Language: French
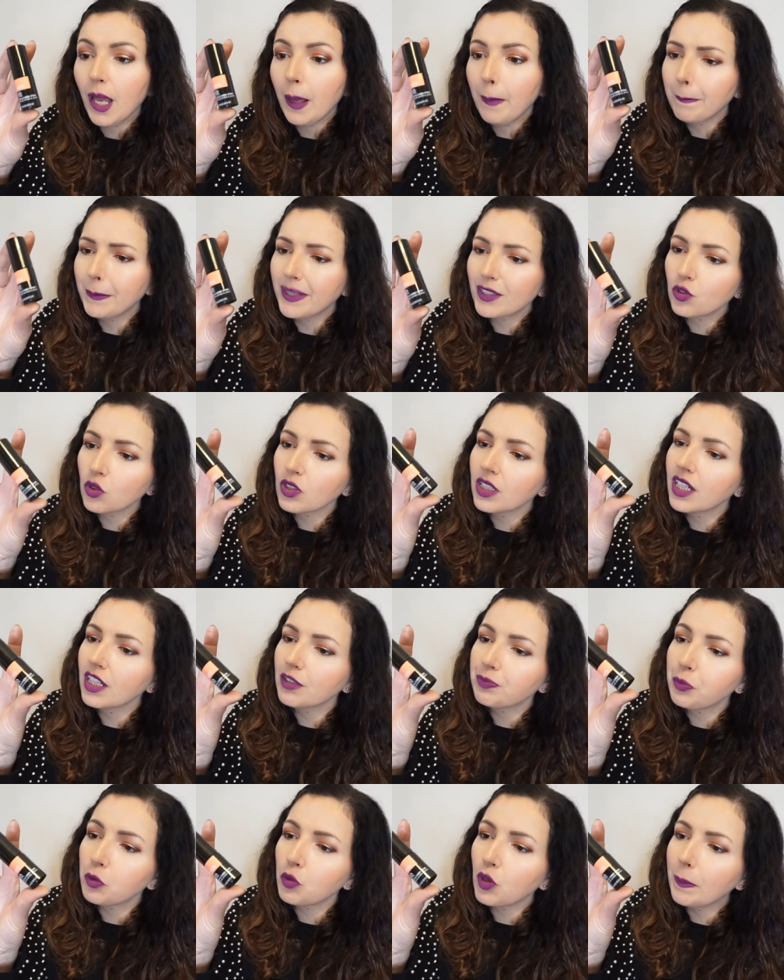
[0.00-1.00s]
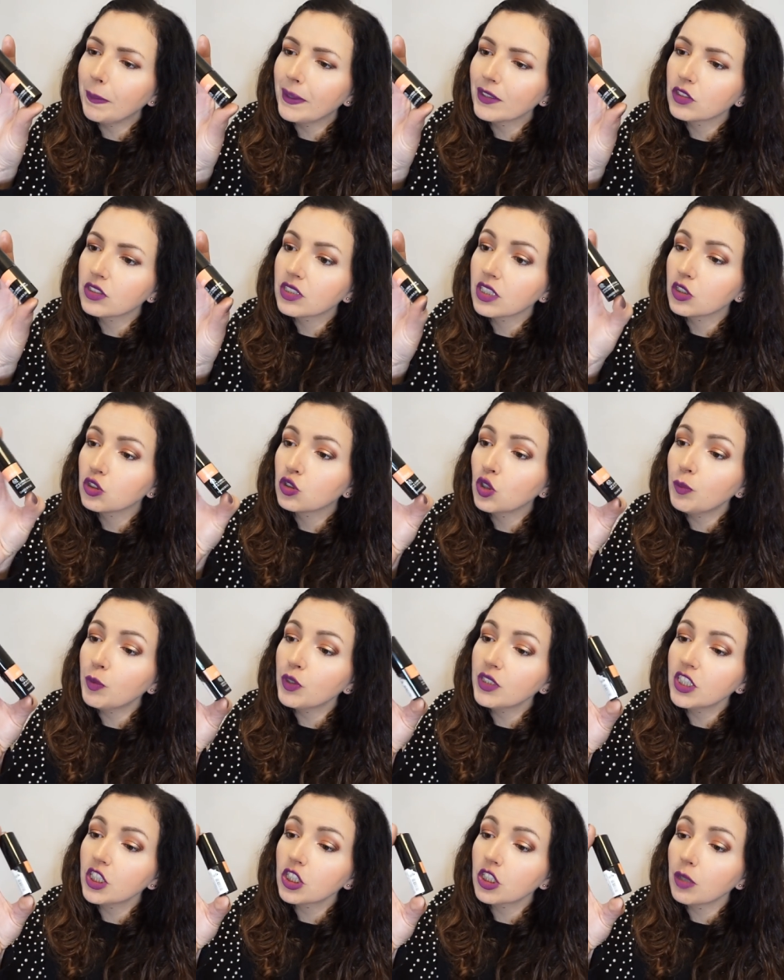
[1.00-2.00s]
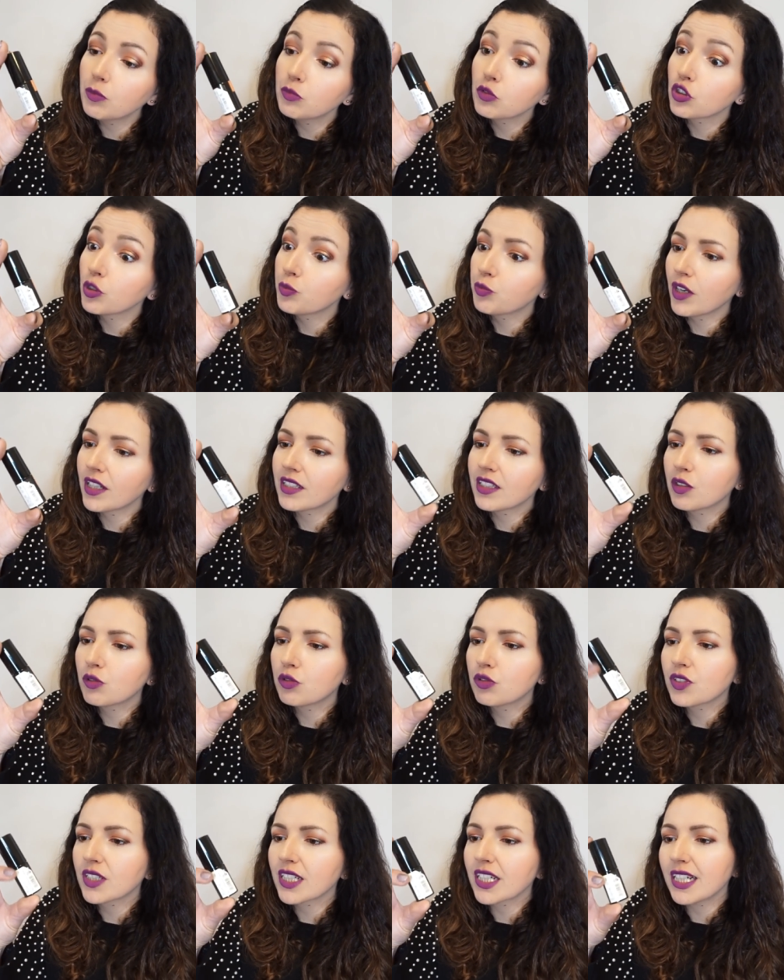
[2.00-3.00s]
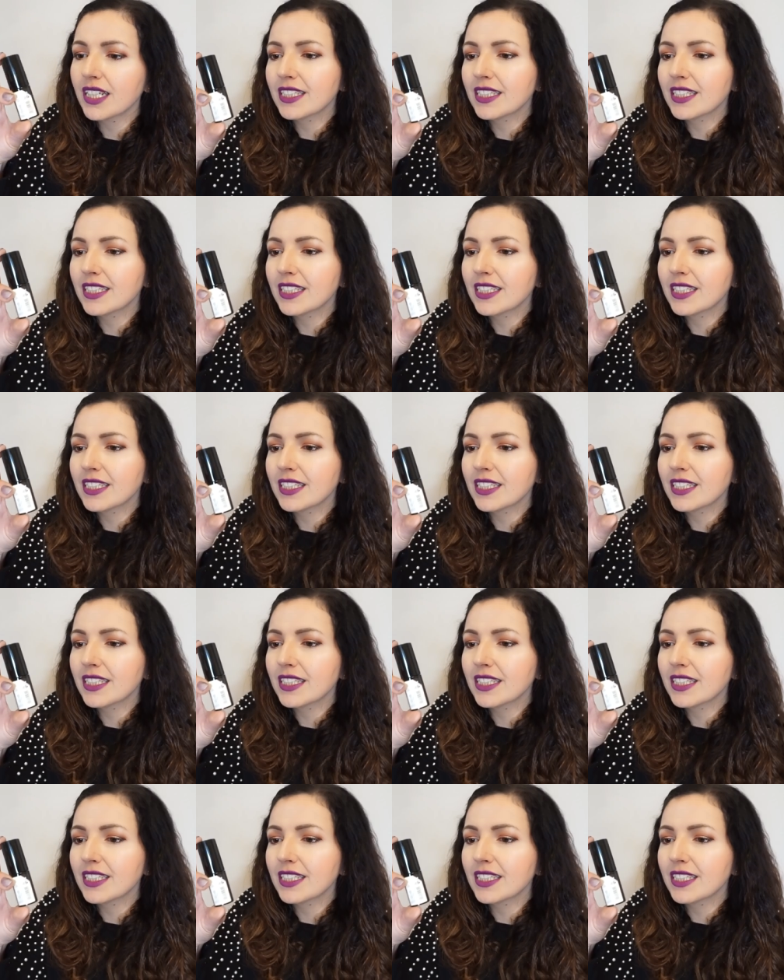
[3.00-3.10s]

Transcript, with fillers: Mais sur les lèvres pourquoi pas de chez The Body Shop, donc je vais pouvoir découvrir.